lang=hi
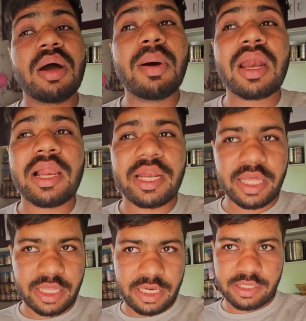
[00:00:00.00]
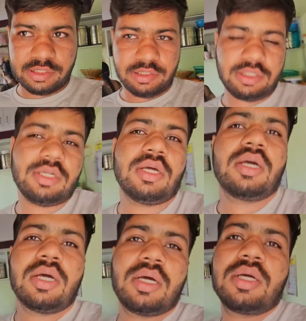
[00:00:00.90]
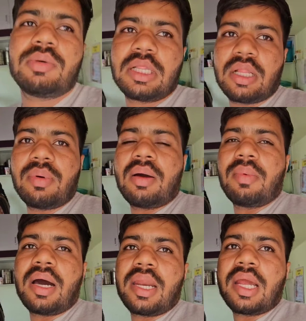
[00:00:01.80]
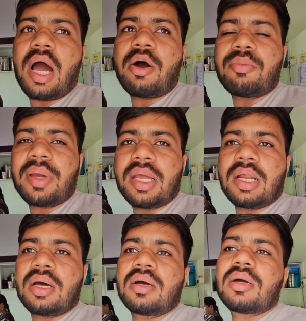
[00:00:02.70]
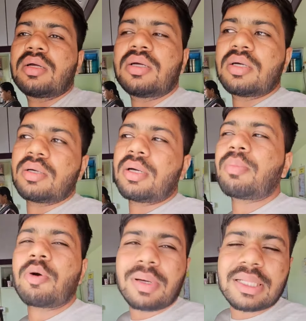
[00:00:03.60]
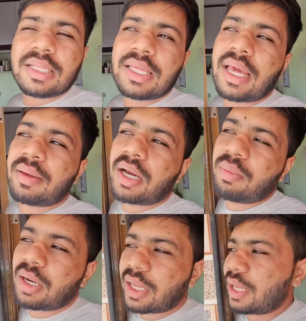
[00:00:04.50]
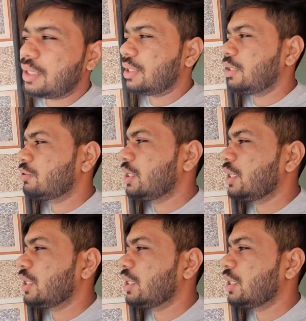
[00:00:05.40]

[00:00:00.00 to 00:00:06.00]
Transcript: खबर लेने के लिए मतलब हमारे गांव में है ना आपको बता दिया है खबर क्या रहता है तो